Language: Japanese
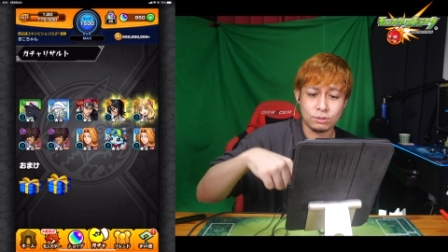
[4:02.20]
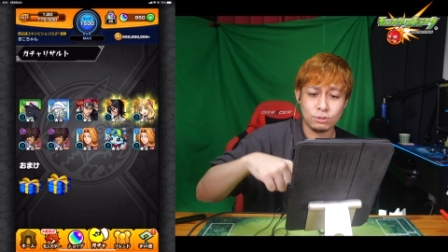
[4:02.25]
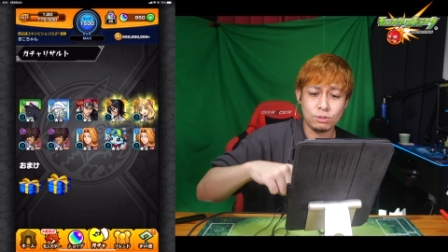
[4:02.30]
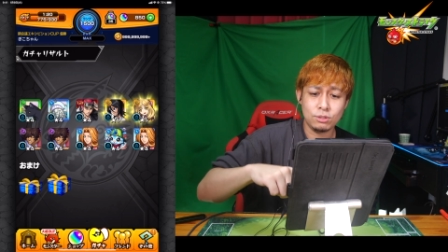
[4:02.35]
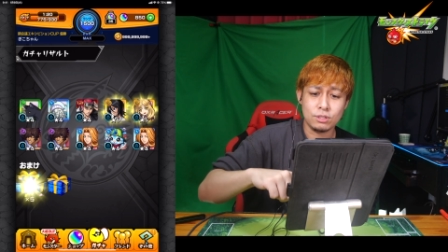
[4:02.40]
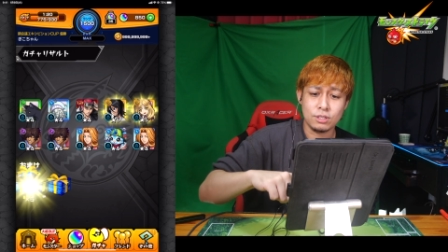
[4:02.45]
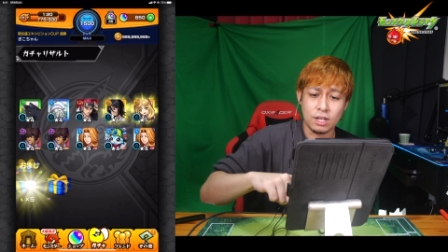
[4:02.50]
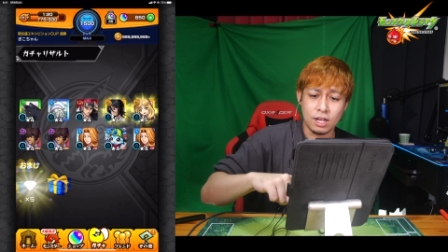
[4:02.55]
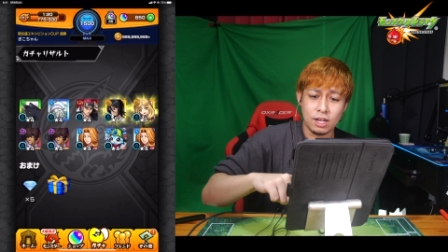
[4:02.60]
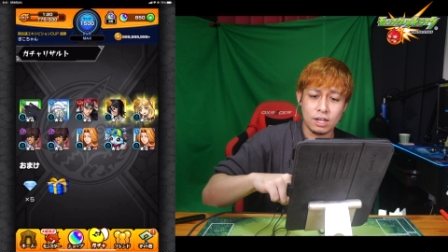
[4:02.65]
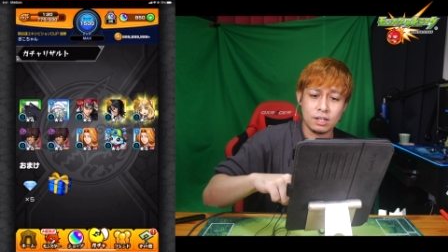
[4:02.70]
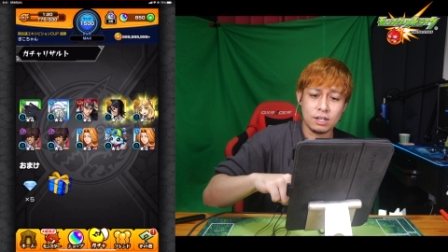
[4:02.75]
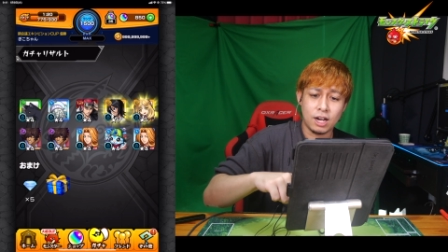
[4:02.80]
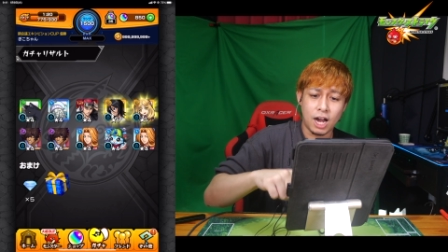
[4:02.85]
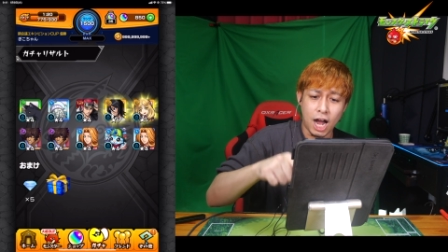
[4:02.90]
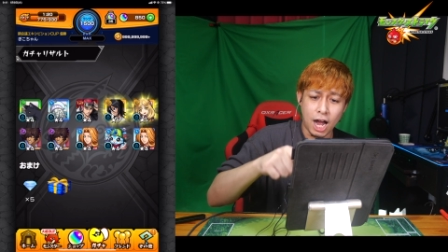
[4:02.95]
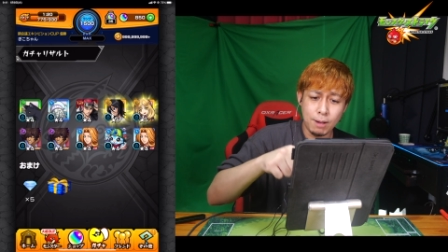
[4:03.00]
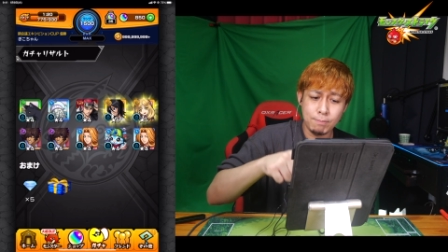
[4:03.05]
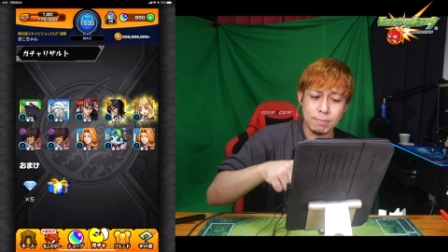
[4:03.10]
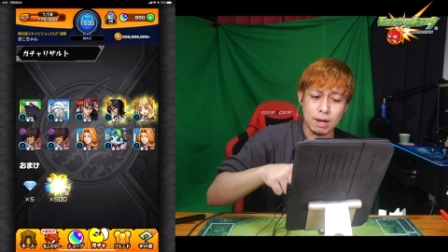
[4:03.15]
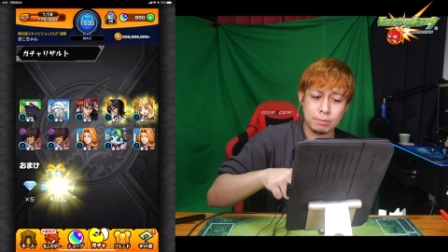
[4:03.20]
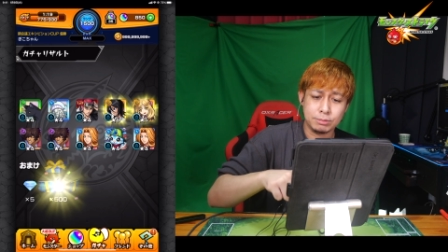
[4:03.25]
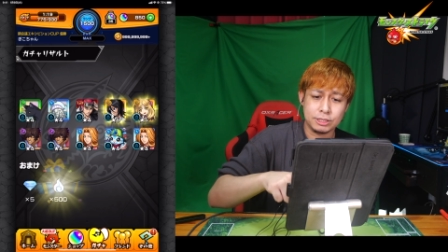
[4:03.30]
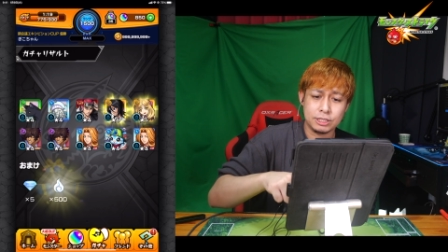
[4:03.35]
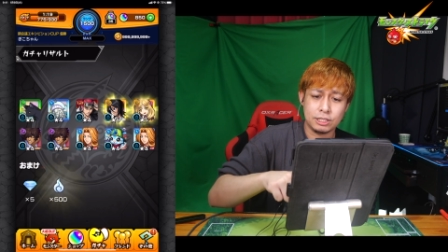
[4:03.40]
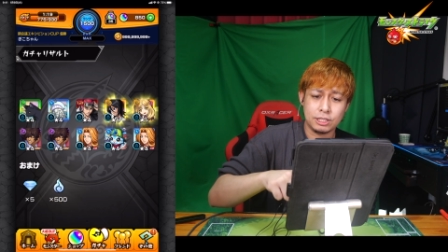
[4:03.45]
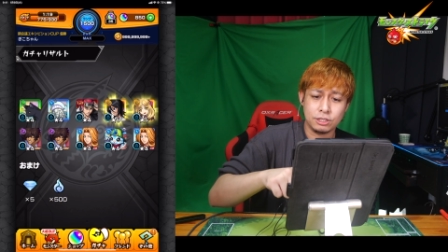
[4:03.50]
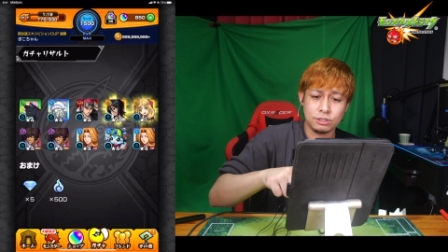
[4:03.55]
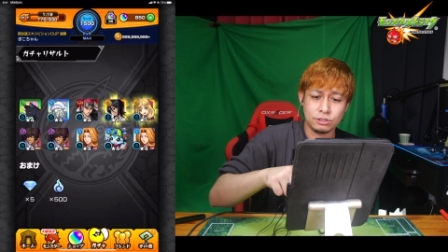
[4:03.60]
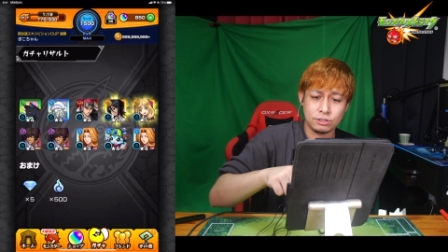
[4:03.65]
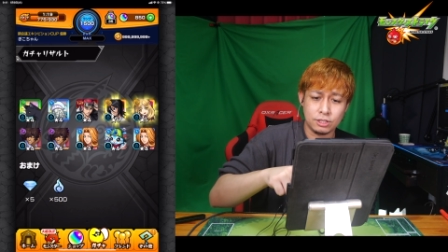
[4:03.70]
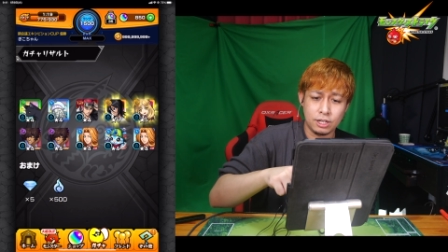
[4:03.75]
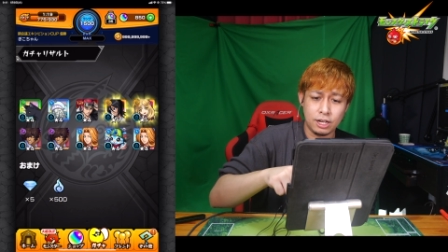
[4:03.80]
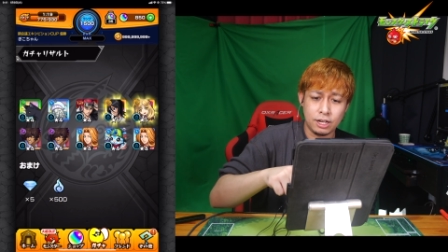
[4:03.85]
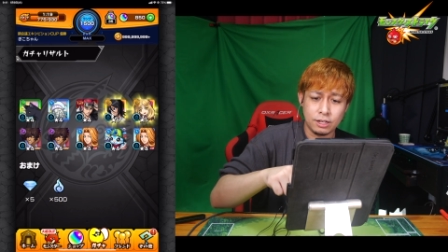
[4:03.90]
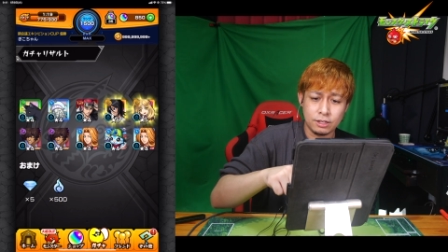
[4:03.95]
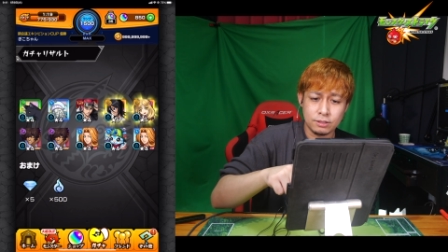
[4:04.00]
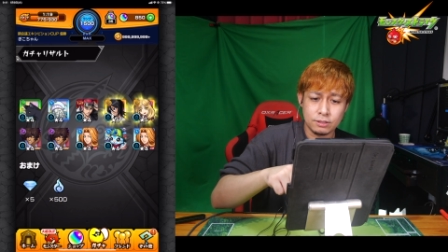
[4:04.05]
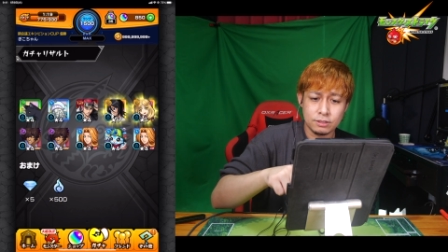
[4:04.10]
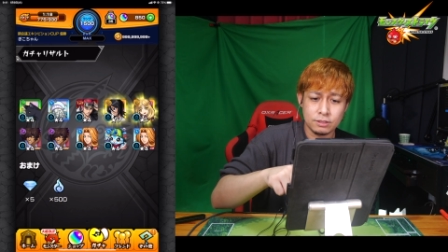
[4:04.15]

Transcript: ごいね。アンバーも出てるしね。